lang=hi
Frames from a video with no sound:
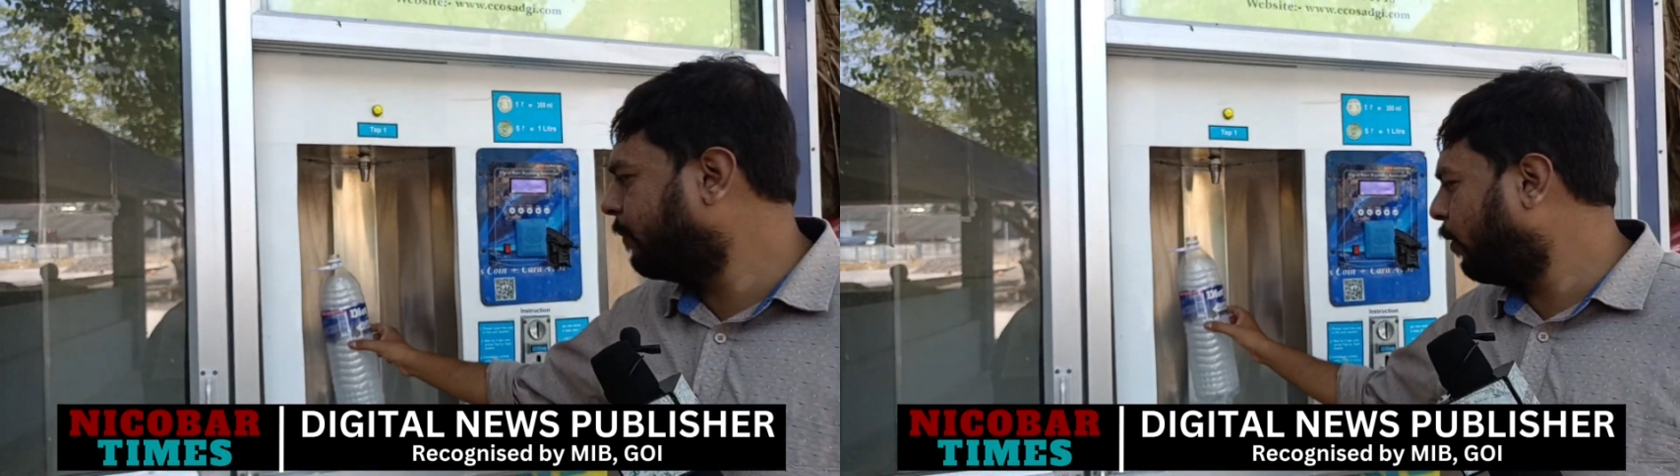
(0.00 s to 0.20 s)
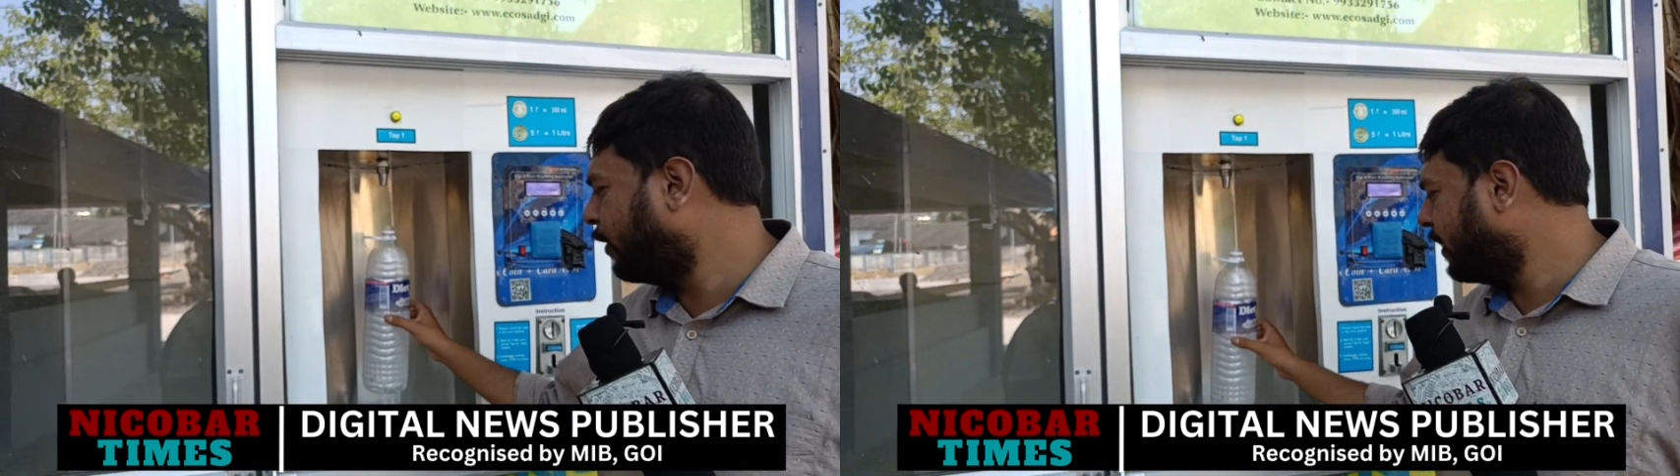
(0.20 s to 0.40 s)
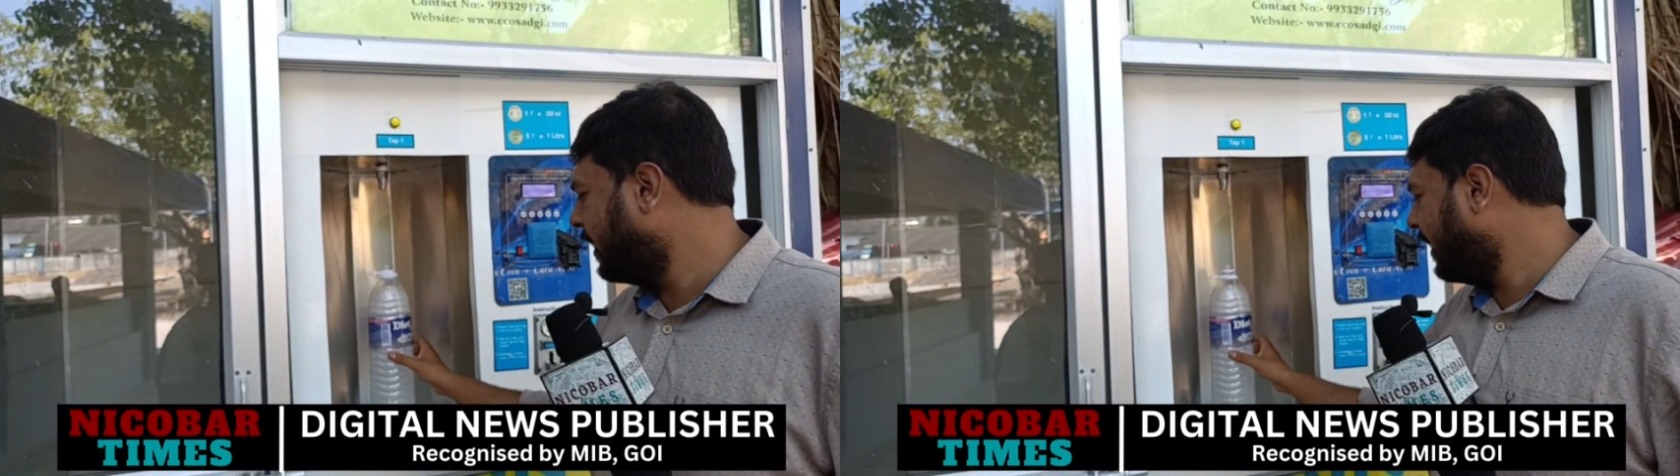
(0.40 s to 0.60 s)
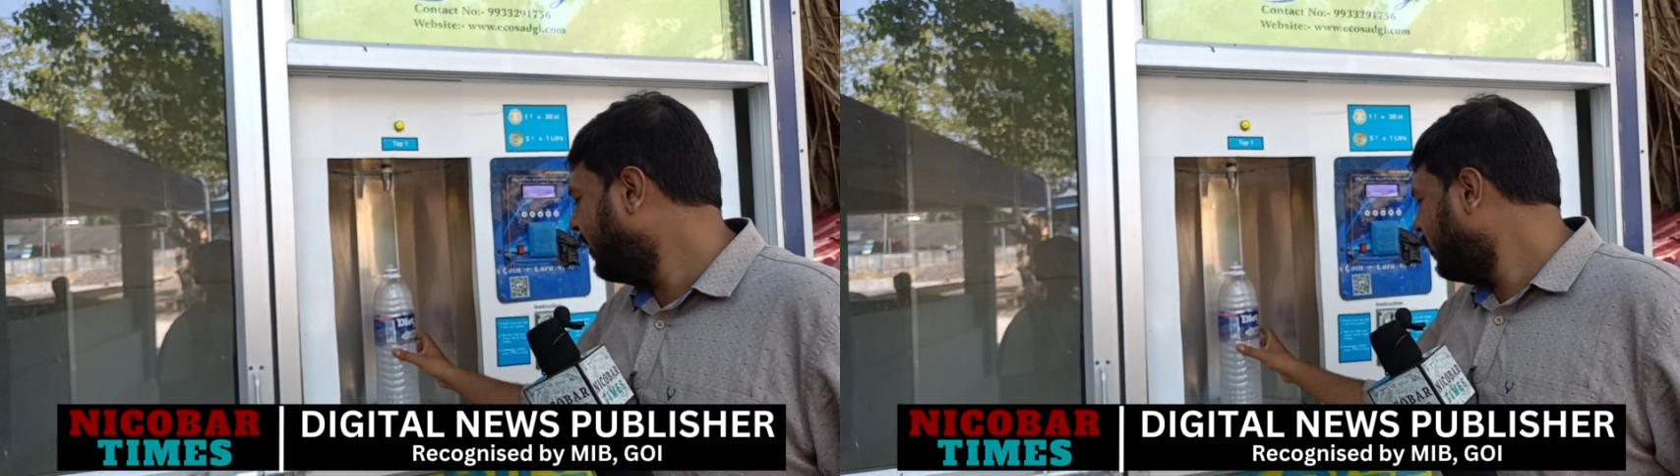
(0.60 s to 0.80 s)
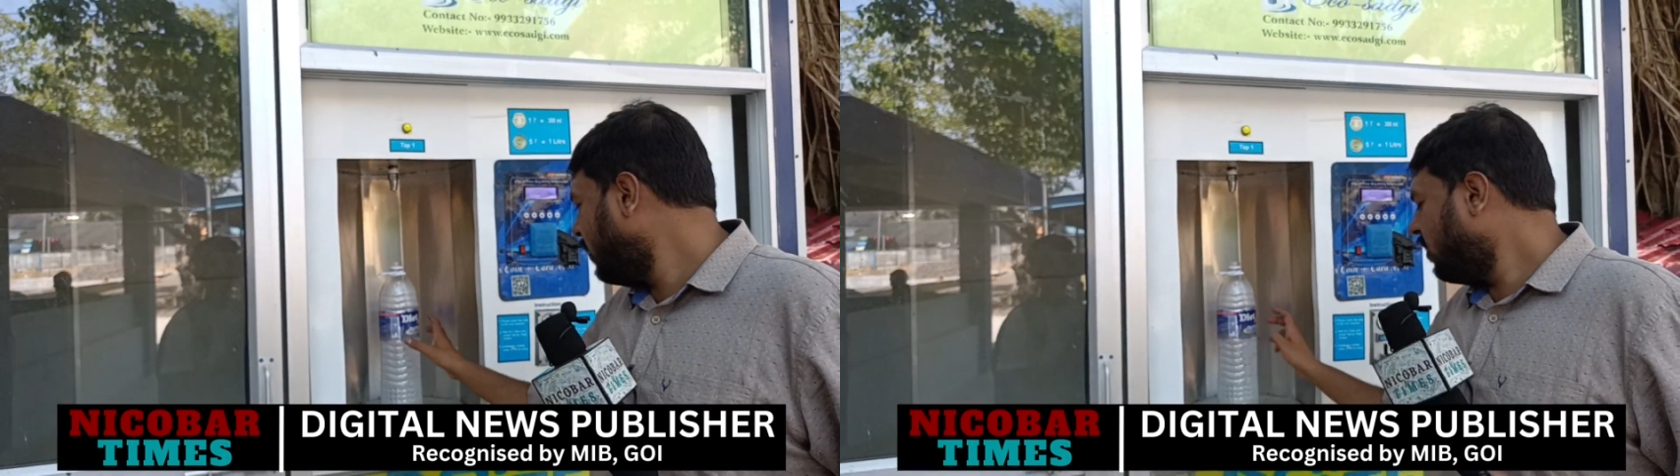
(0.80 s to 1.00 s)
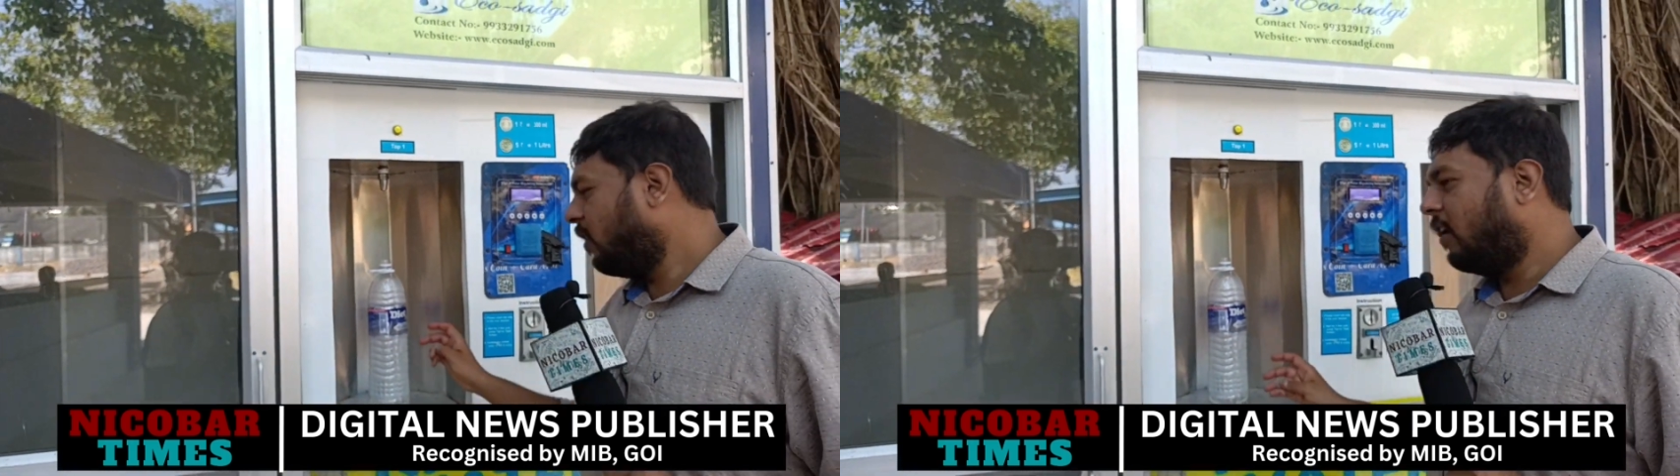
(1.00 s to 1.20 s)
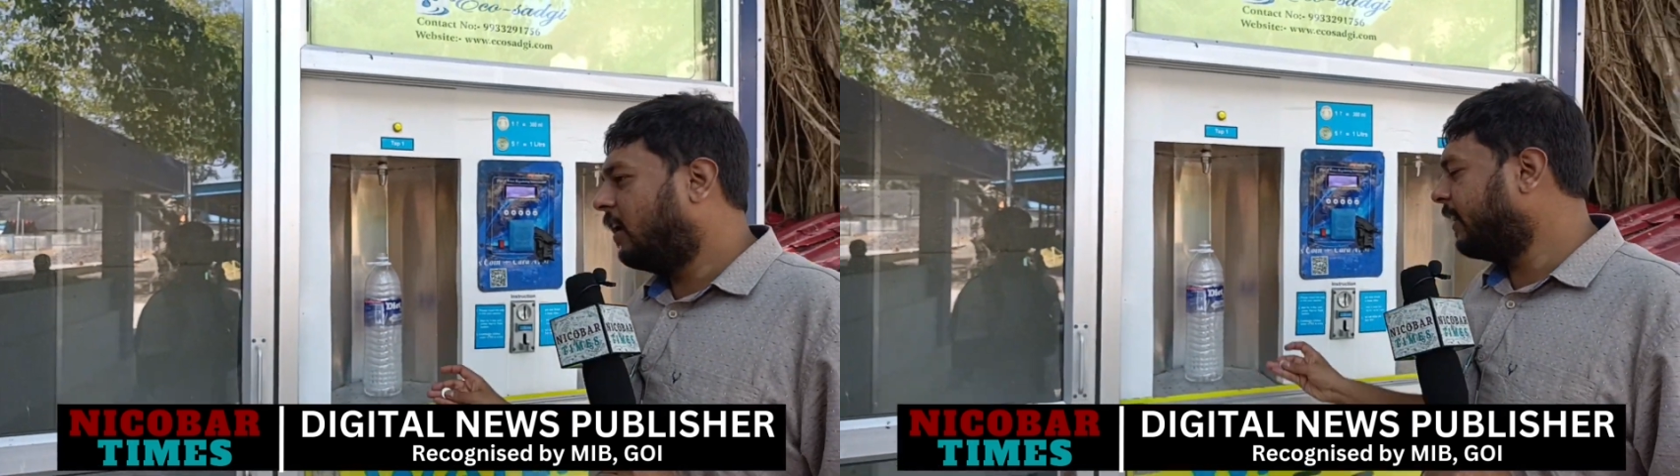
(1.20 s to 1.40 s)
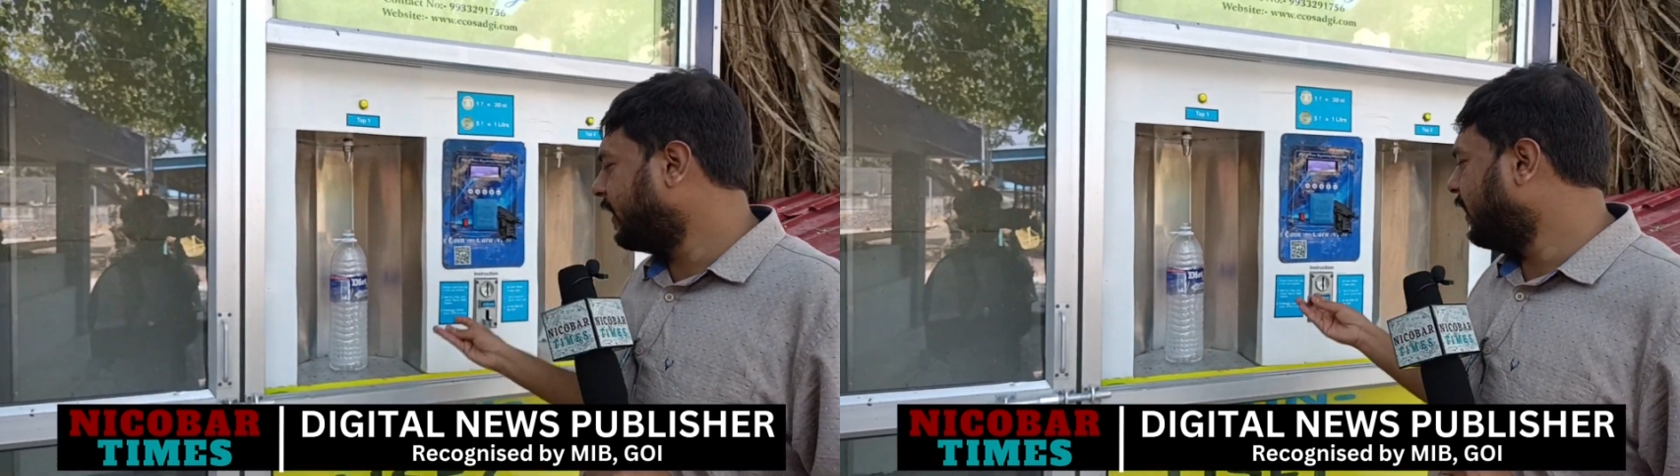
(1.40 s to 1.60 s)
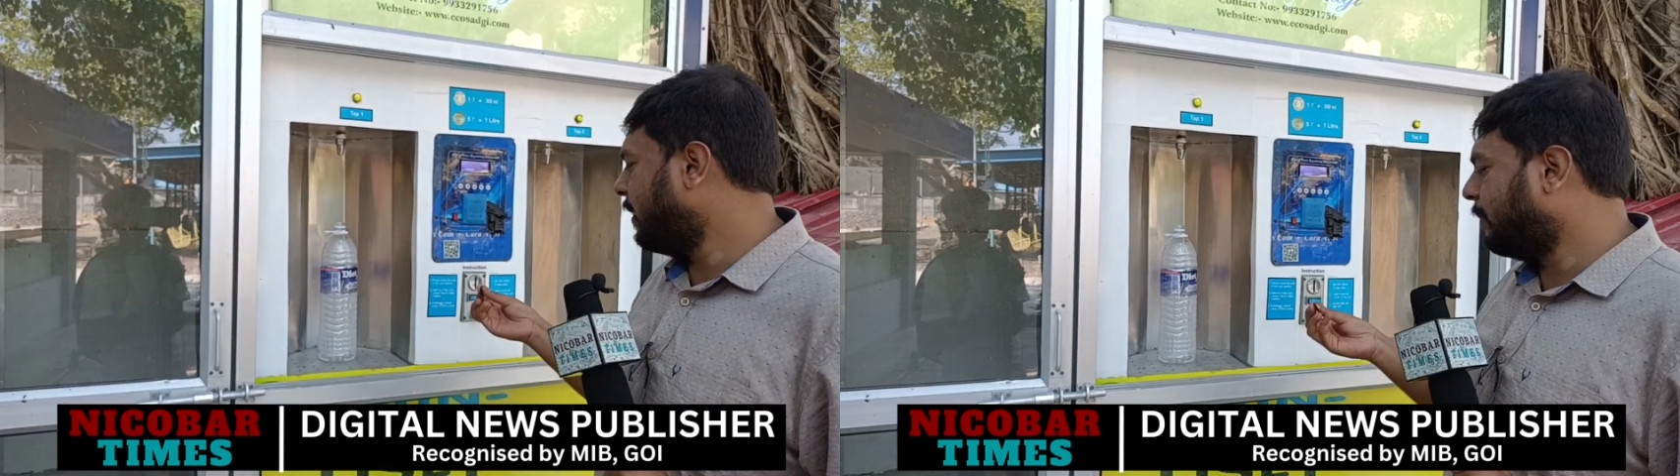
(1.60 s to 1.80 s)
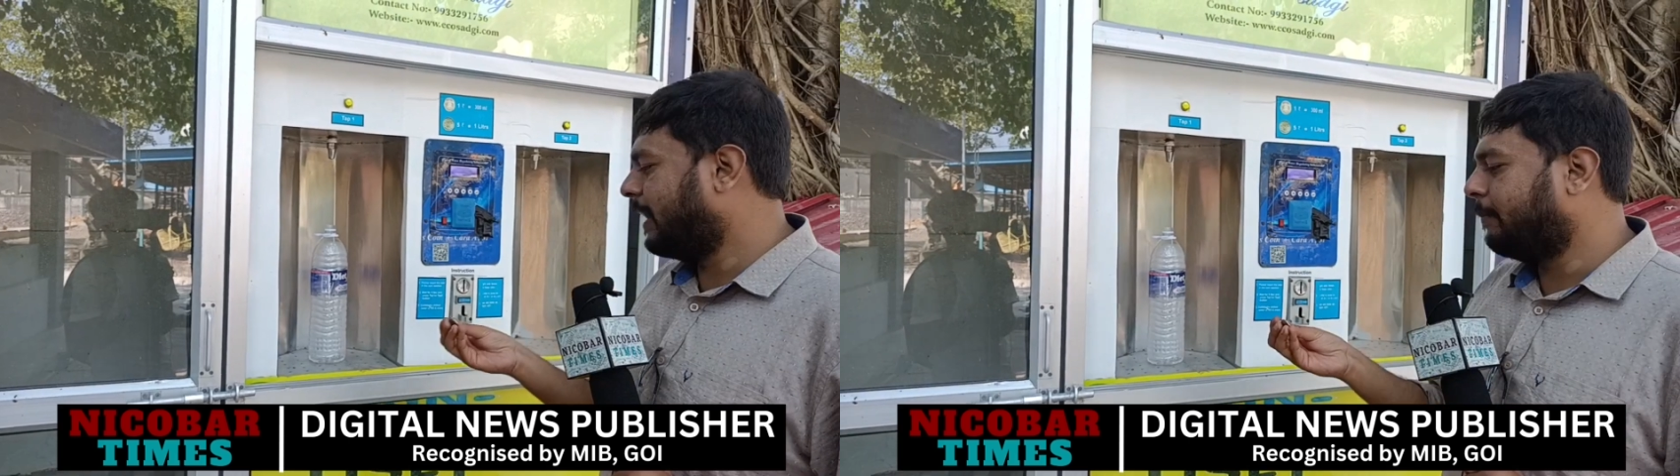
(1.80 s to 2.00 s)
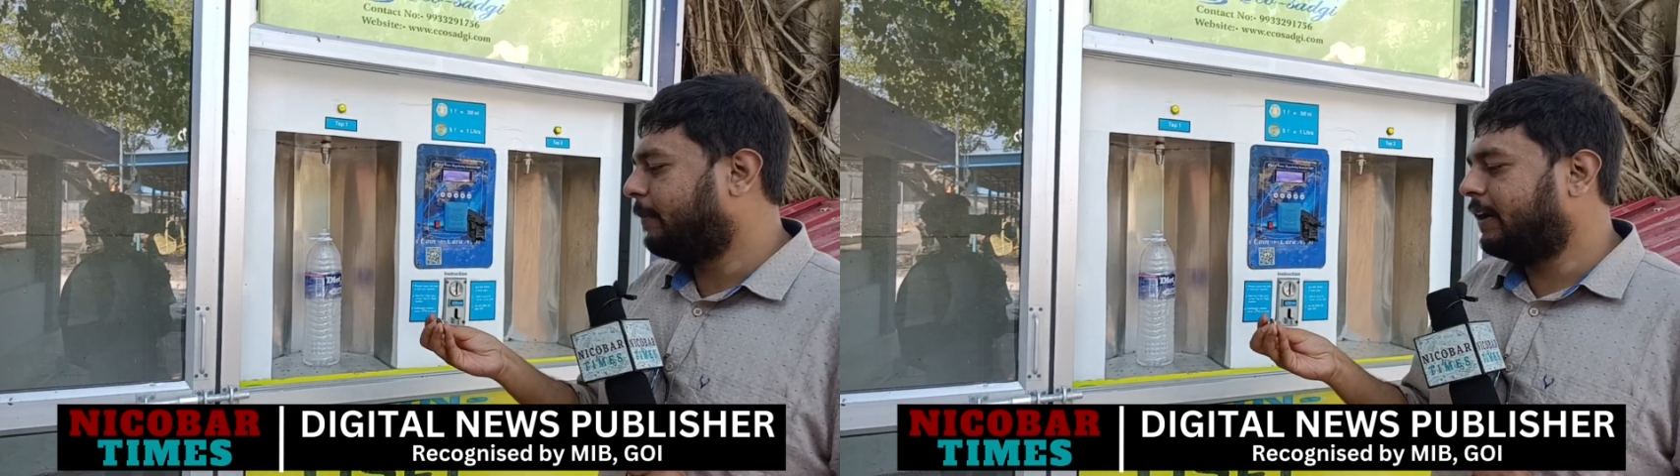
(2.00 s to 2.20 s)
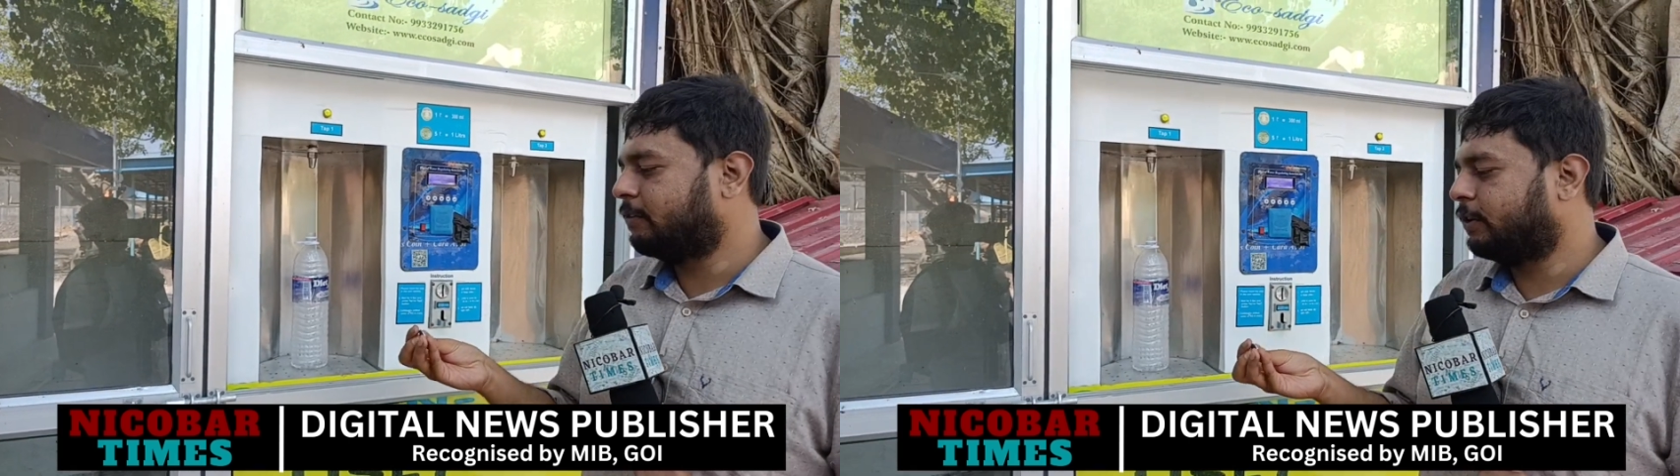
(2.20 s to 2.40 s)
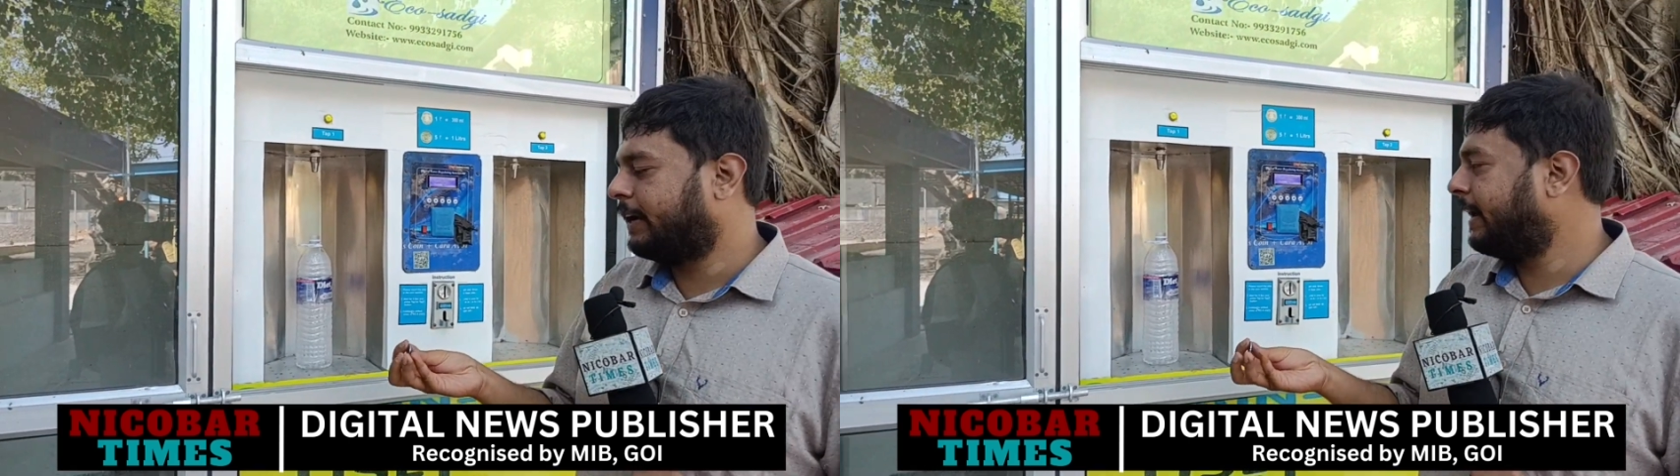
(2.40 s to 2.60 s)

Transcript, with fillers: एक बॉटल है और हमारे पास जो